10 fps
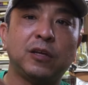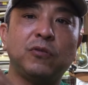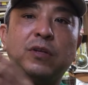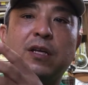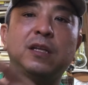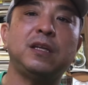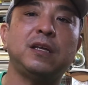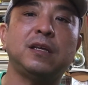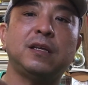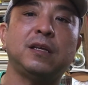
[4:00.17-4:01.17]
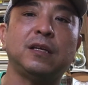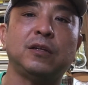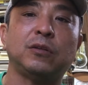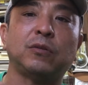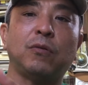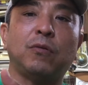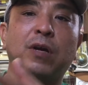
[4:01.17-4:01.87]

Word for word: 基本的に、うんと、お